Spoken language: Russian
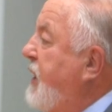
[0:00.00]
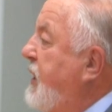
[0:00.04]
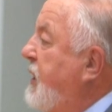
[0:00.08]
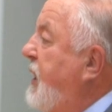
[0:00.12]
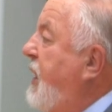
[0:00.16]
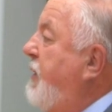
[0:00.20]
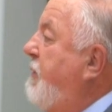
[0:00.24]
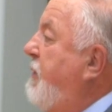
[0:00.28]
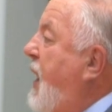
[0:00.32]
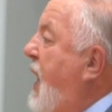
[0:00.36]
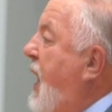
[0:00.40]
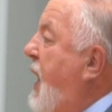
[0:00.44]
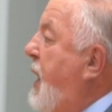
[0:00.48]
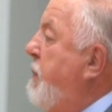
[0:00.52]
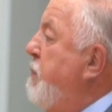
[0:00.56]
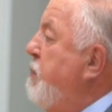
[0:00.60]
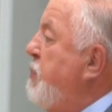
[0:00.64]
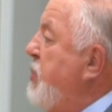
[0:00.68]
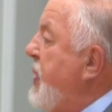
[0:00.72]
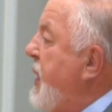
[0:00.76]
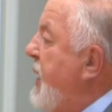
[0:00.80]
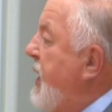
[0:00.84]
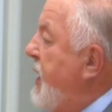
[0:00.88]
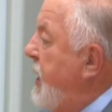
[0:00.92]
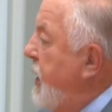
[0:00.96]

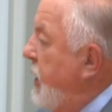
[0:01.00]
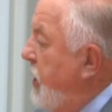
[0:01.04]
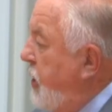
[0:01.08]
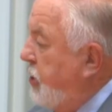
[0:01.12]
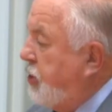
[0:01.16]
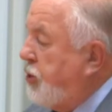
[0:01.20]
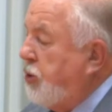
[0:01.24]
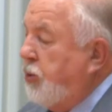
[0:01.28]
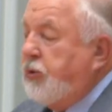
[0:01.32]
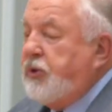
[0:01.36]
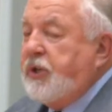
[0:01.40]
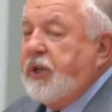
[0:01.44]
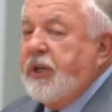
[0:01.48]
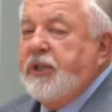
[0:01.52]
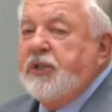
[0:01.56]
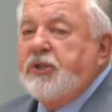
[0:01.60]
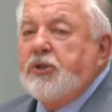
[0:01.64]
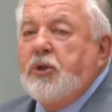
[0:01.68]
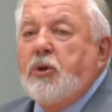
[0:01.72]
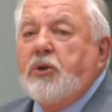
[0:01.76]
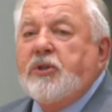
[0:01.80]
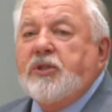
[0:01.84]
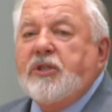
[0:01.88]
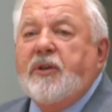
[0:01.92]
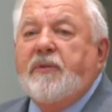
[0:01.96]
глава, Иисус
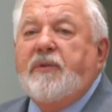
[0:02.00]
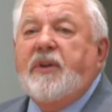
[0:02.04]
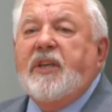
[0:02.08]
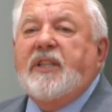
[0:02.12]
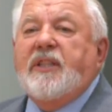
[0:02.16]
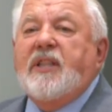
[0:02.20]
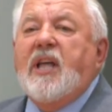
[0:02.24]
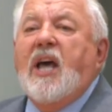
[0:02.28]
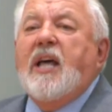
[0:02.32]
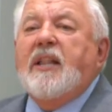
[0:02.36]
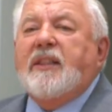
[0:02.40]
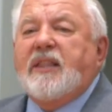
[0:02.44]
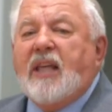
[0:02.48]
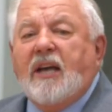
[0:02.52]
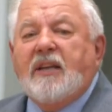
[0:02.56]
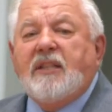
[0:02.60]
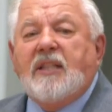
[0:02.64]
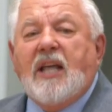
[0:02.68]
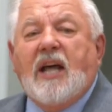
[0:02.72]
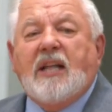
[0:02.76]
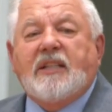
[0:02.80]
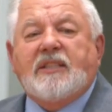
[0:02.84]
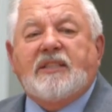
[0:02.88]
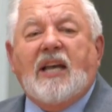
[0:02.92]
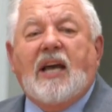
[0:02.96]
Христос говорит,
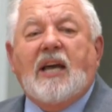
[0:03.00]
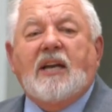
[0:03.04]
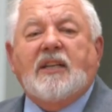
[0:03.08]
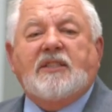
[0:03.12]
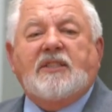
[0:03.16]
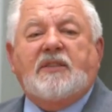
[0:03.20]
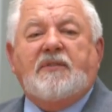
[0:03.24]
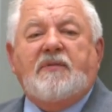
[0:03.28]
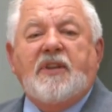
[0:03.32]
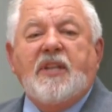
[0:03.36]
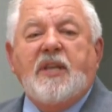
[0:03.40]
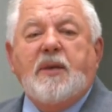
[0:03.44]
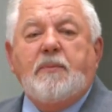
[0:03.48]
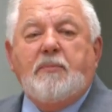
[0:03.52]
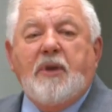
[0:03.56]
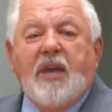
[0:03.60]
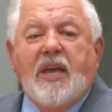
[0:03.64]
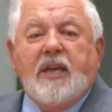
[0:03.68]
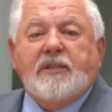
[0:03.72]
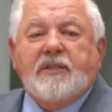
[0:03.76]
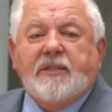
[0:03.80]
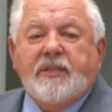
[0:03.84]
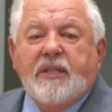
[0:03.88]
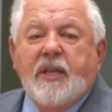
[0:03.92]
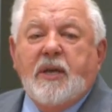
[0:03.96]
тогда Царство
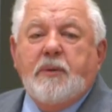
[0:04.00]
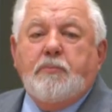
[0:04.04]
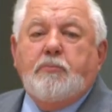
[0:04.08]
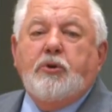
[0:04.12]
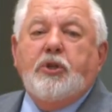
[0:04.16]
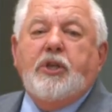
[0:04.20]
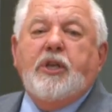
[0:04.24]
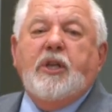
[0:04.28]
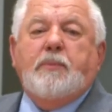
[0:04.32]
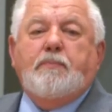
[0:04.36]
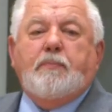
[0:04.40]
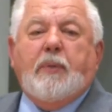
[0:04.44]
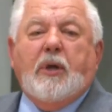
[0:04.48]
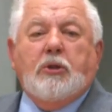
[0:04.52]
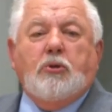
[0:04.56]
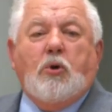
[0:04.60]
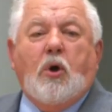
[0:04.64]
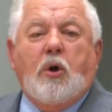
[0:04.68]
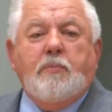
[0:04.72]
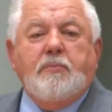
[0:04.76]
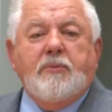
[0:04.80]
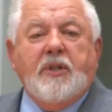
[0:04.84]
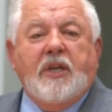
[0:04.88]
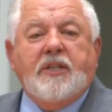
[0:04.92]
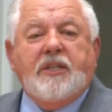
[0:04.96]
Небесное будет
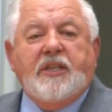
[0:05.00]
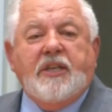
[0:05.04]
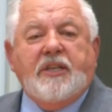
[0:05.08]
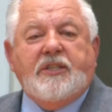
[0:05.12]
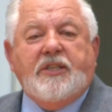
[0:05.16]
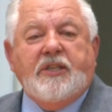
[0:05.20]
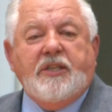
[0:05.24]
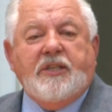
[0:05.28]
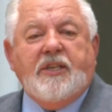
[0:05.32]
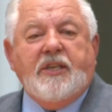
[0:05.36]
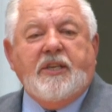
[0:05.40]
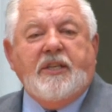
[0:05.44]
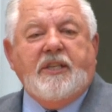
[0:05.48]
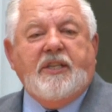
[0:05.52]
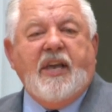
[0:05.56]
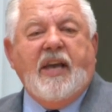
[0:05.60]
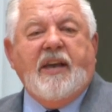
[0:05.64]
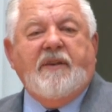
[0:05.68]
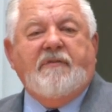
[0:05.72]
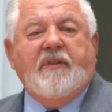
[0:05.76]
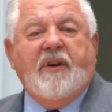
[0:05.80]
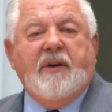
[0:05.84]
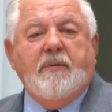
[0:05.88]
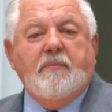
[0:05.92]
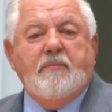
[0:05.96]
подобно десяти
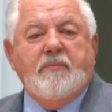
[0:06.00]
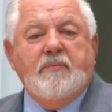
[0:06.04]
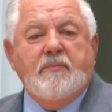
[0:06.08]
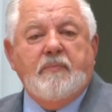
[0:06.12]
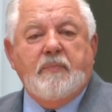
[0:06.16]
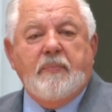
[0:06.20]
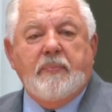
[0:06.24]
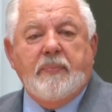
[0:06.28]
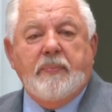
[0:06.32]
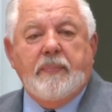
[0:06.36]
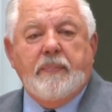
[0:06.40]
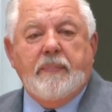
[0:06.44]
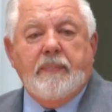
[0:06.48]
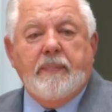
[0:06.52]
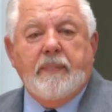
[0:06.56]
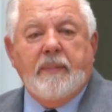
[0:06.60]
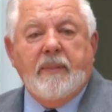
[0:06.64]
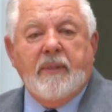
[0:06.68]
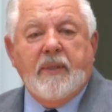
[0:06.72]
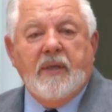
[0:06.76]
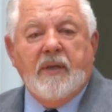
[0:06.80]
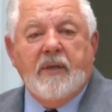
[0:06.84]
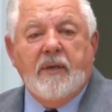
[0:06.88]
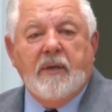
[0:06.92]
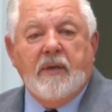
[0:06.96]
девам,
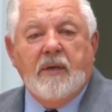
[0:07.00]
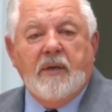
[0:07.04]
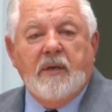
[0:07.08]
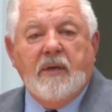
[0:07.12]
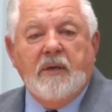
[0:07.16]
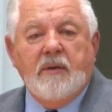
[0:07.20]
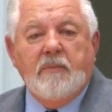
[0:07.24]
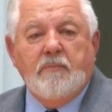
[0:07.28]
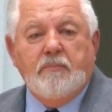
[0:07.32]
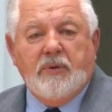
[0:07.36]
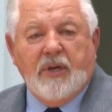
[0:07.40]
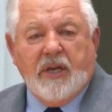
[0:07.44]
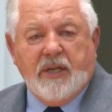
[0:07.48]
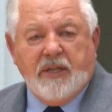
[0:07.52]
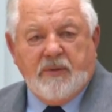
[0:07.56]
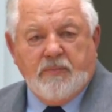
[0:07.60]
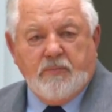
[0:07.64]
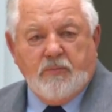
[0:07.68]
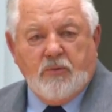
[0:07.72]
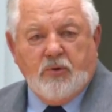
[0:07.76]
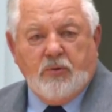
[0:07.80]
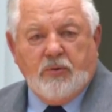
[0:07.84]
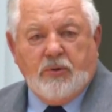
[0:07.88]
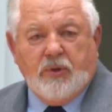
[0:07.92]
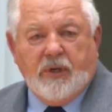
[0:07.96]
пять
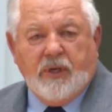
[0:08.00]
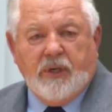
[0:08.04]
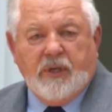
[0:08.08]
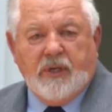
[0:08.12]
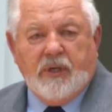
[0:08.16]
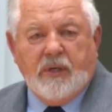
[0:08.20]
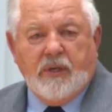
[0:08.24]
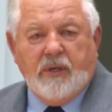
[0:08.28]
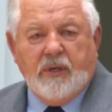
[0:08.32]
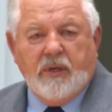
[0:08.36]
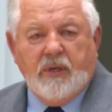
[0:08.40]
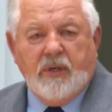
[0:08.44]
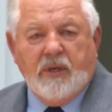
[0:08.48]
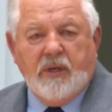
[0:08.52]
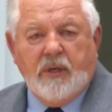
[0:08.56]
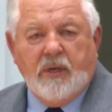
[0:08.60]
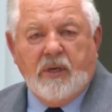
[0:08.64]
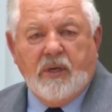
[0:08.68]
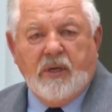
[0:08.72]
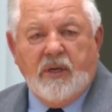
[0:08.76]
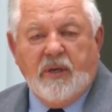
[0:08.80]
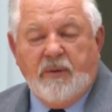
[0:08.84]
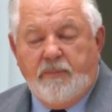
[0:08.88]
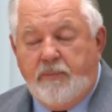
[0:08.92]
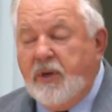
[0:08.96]
мудрых
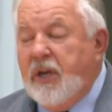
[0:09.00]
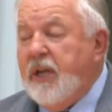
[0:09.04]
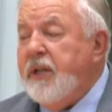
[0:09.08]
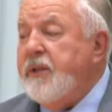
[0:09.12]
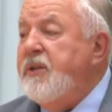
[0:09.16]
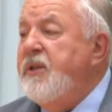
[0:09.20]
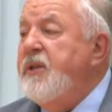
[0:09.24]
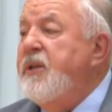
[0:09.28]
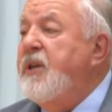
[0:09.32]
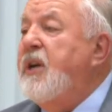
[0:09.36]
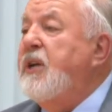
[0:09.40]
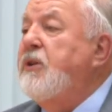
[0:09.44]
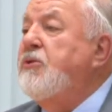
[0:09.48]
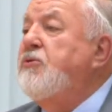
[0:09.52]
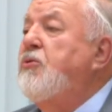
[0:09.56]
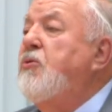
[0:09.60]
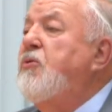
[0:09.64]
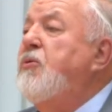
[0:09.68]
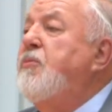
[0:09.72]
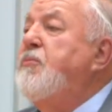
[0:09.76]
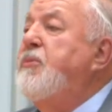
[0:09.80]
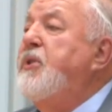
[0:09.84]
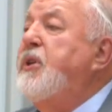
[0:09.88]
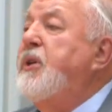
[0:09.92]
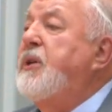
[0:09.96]
и пять
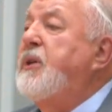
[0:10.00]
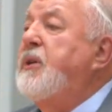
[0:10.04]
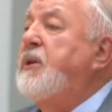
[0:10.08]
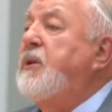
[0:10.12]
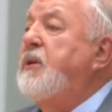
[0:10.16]
неразумных.